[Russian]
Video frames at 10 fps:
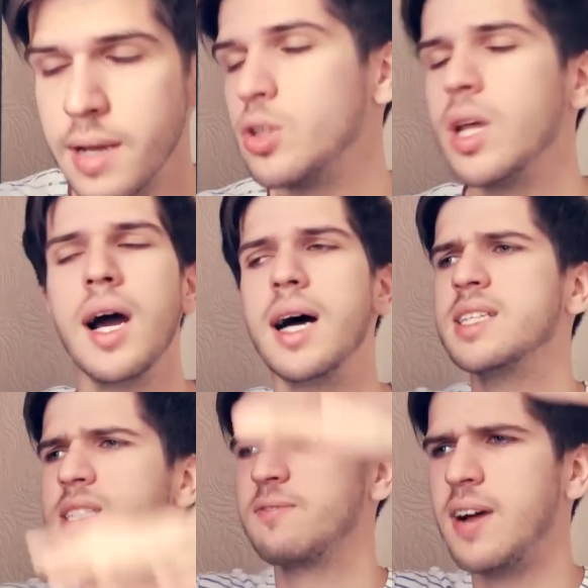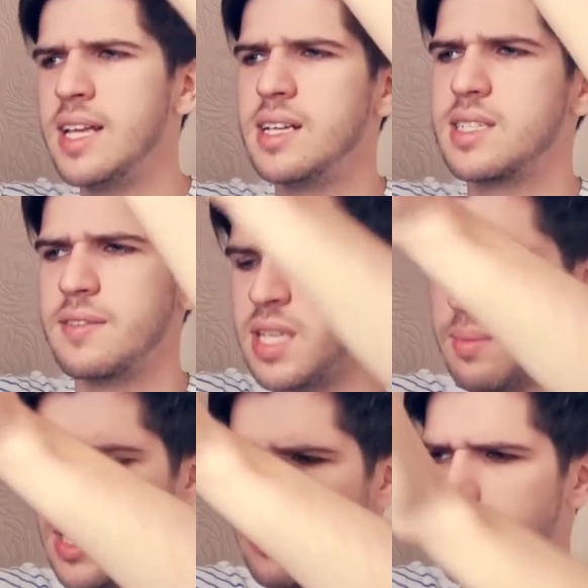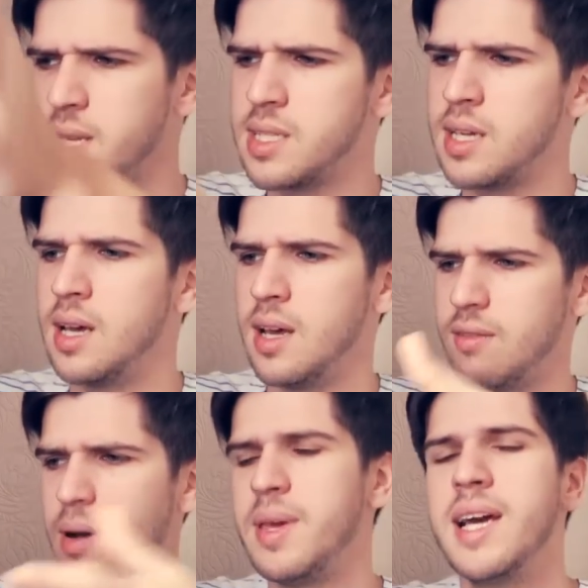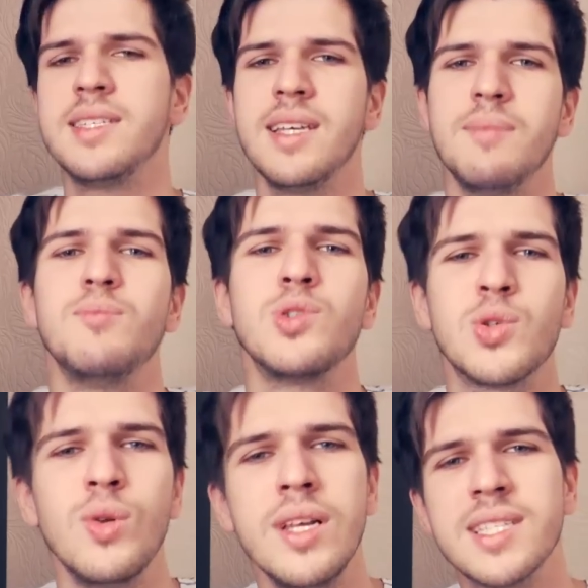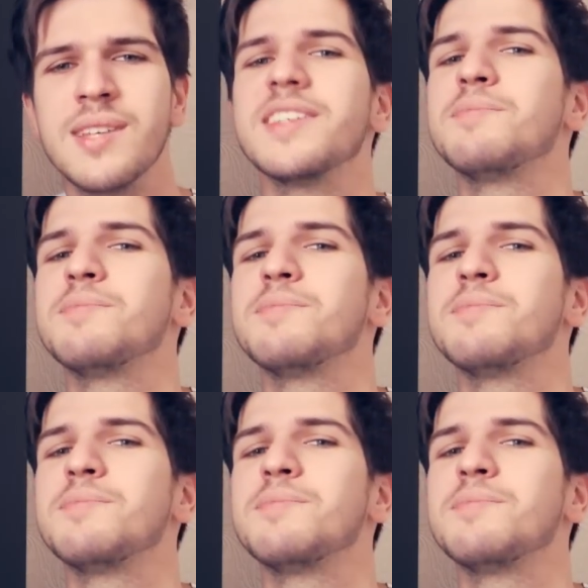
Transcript: Так вот, она свалилась со всем этим вместе в объятия мускулистого